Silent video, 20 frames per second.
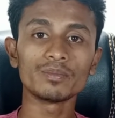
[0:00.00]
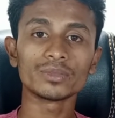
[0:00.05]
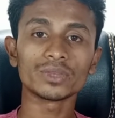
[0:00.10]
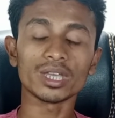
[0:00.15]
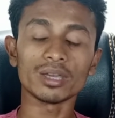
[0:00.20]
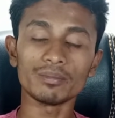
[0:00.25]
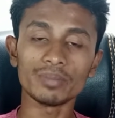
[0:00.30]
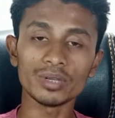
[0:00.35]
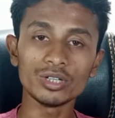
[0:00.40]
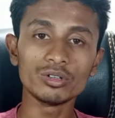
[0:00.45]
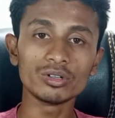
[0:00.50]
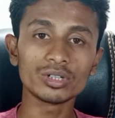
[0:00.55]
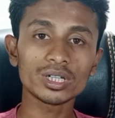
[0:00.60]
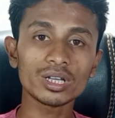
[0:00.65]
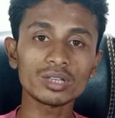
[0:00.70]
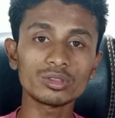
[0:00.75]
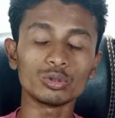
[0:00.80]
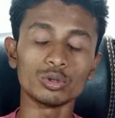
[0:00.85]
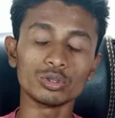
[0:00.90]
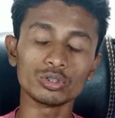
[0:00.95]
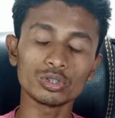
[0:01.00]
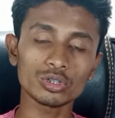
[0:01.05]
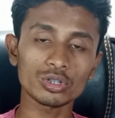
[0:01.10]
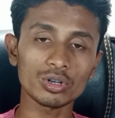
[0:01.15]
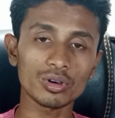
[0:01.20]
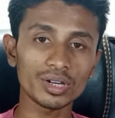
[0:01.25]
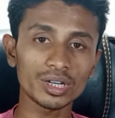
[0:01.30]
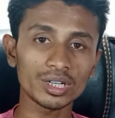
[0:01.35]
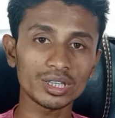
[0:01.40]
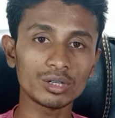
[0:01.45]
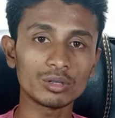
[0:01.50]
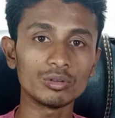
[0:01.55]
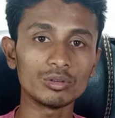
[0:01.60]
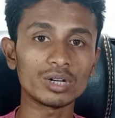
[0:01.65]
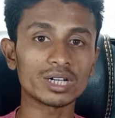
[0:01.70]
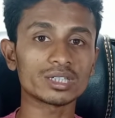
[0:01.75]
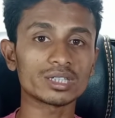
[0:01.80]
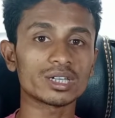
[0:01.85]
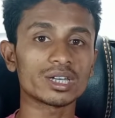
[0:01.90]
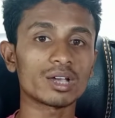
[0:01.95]
তাই ভিডিওটা ধৈর্য সহকারে দেখুন
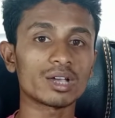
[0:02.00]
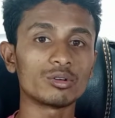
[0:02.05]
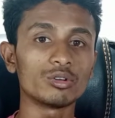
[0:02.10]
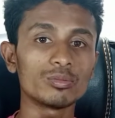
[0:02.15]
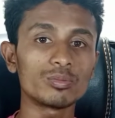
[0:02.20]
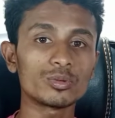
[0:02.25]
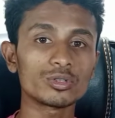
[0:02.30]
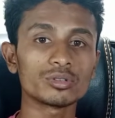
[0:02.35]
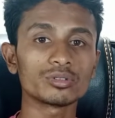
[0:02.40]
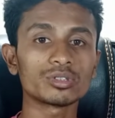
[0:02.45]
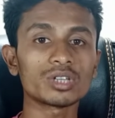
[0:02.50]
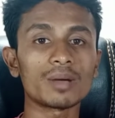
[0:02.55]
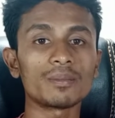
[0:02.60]
আর যারা এখনও পর্যন্ত